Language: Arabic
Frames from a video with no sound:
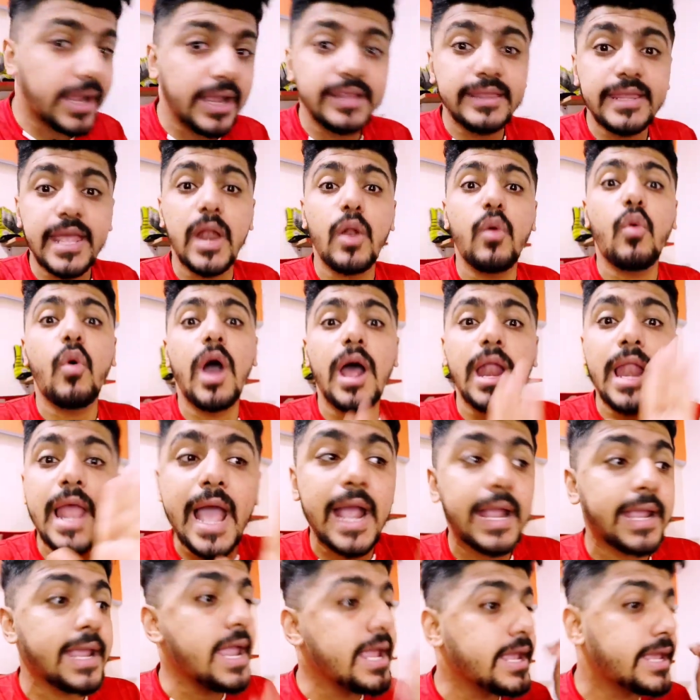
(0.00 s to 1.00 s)
جدا
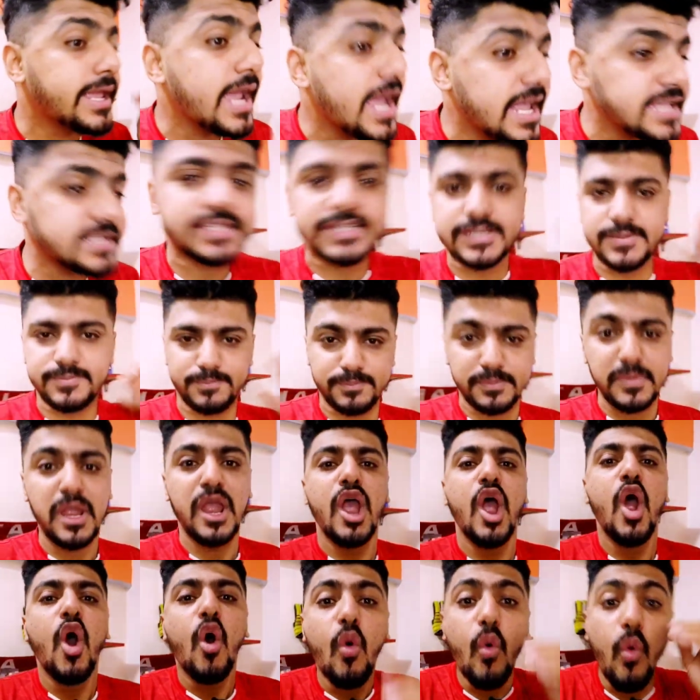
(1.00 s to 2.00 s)
ولكن كسب
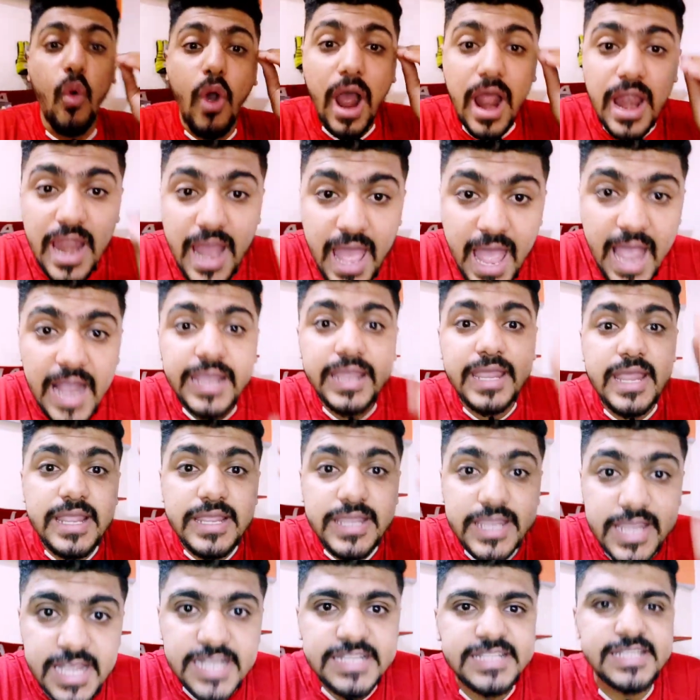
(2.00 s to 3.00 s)

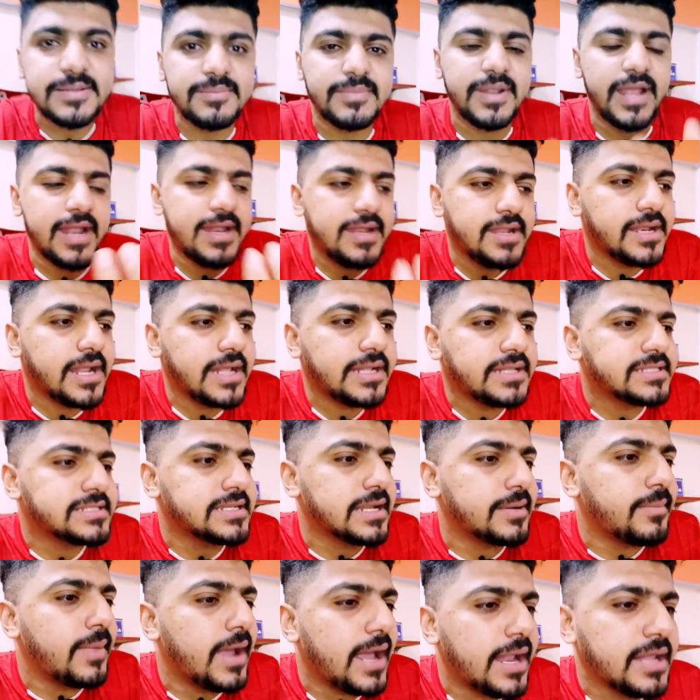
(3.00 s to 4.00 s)
ولكن كسب لان نادي
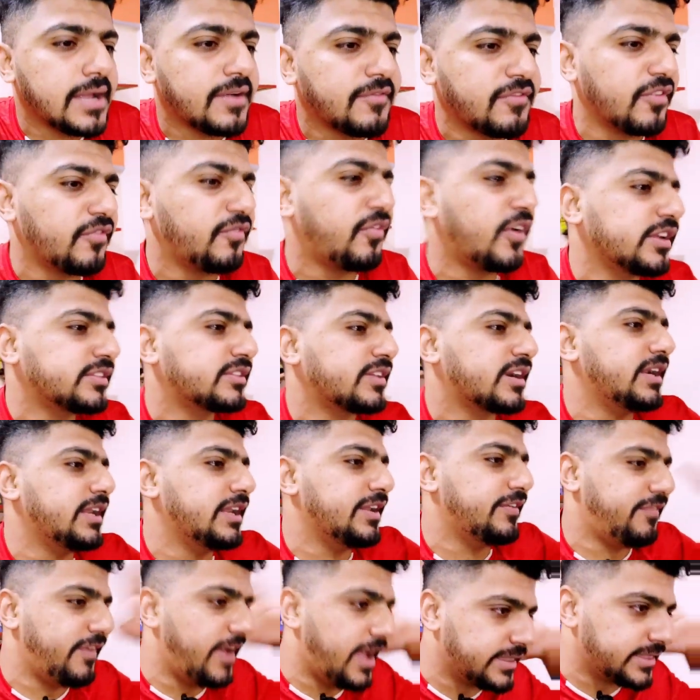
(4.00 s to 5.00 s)
الزمالك في الفتره
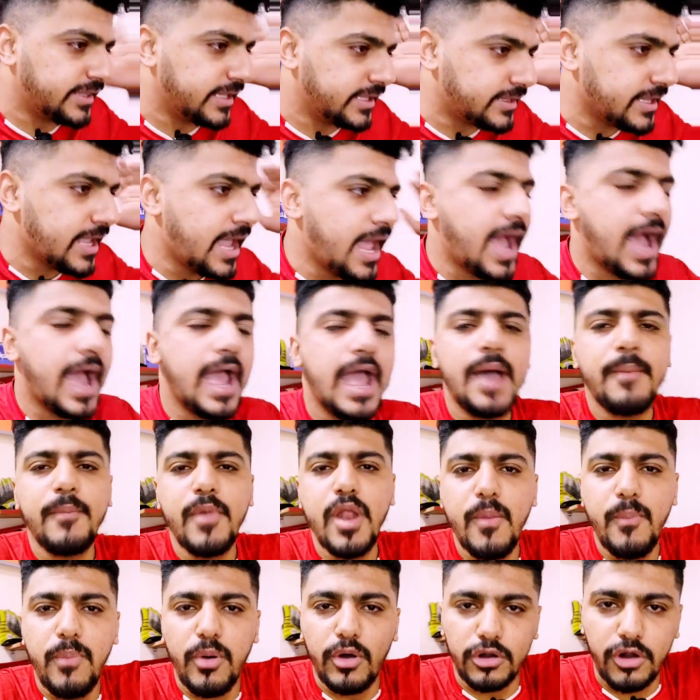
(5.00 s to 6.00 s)
اللي فاتت
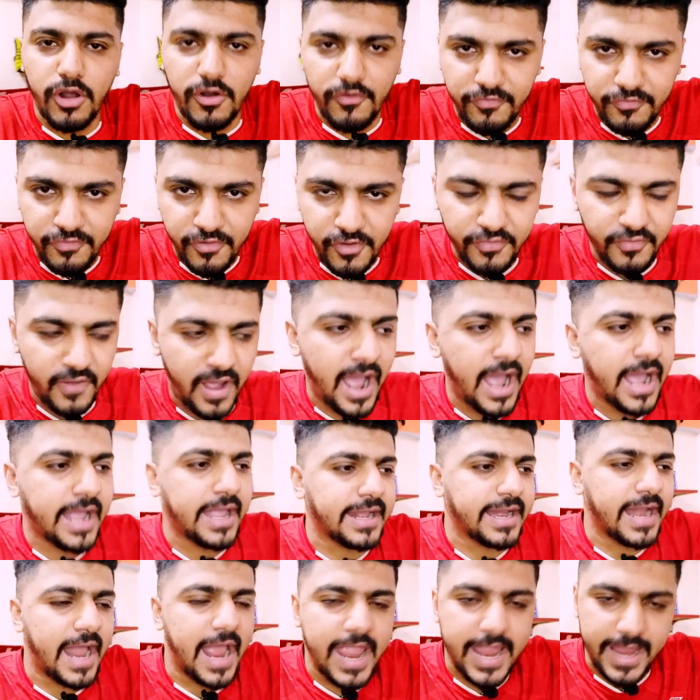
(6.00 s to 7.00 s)
ايام البروف في
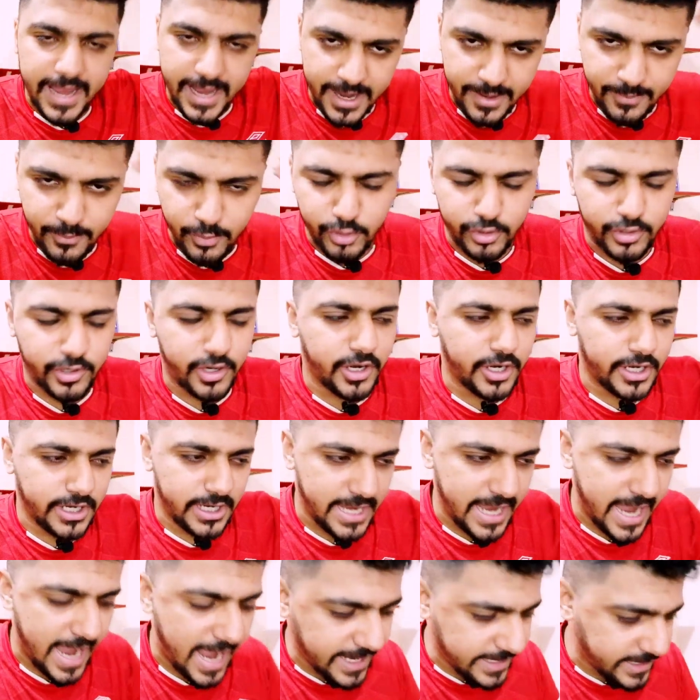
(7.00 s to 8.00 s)
اخر ايامه
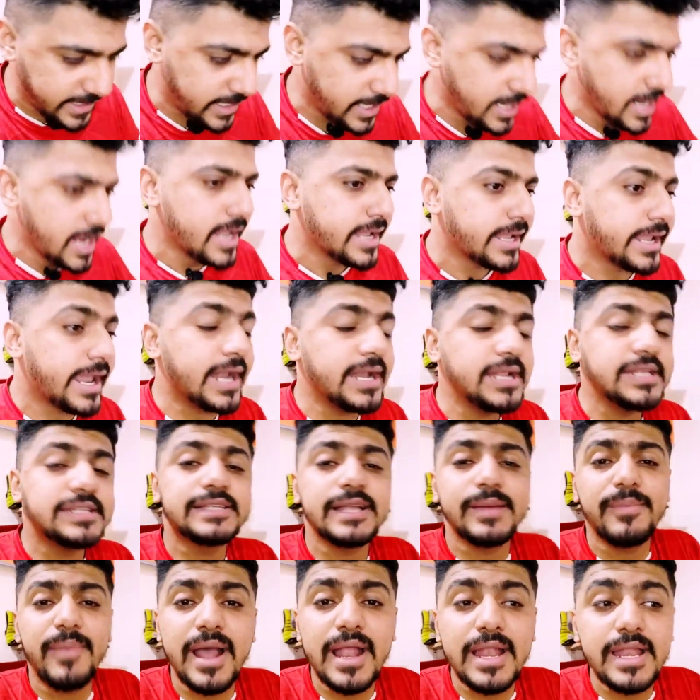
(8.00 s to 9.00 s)
الراجل يعني كان
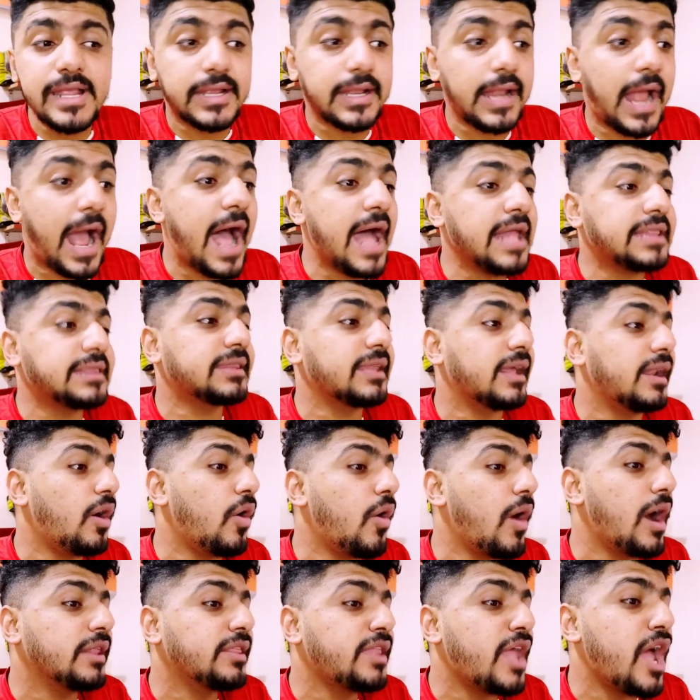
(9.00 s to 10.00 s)
الزمالك حتى
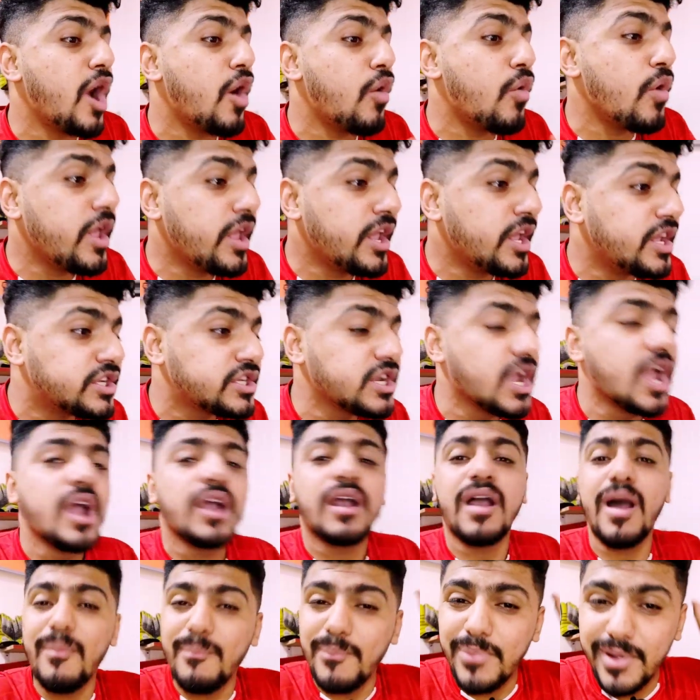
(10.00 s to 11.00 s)
لو أداء وحش
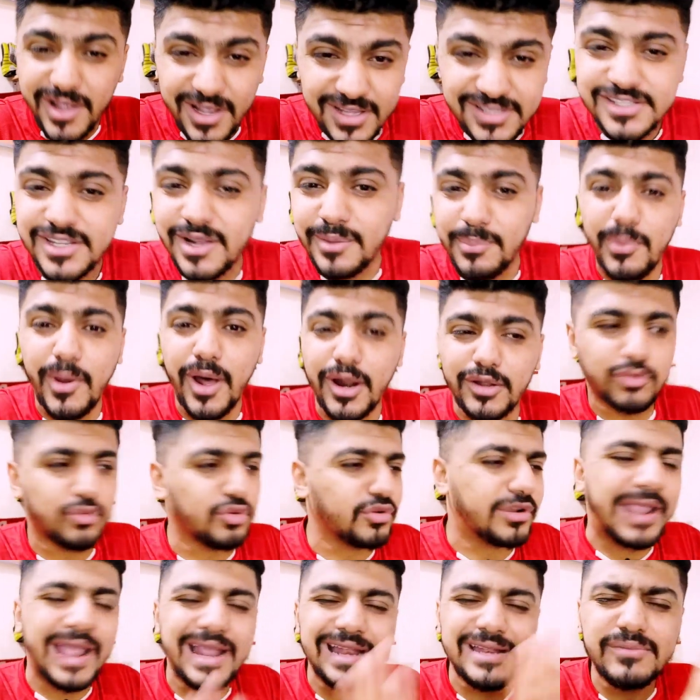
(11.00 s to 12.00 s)
كان بيخسر
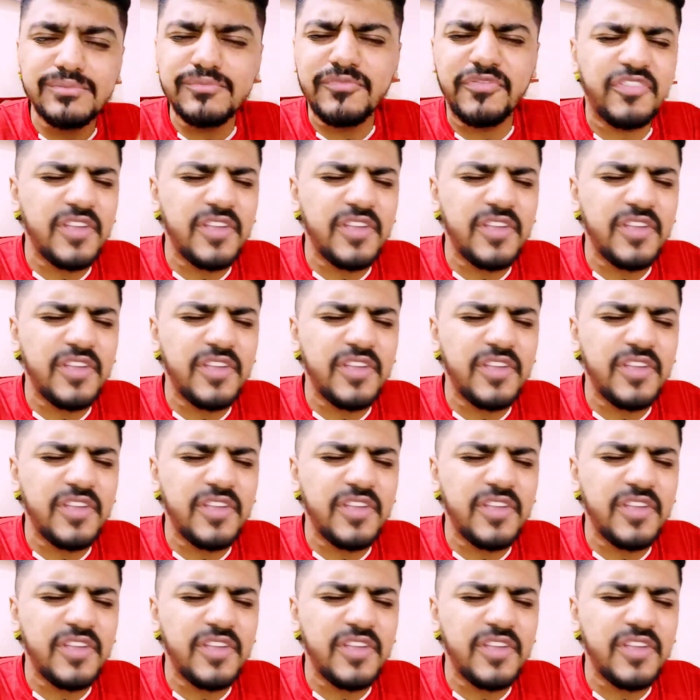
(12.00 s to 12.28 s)
برضه كان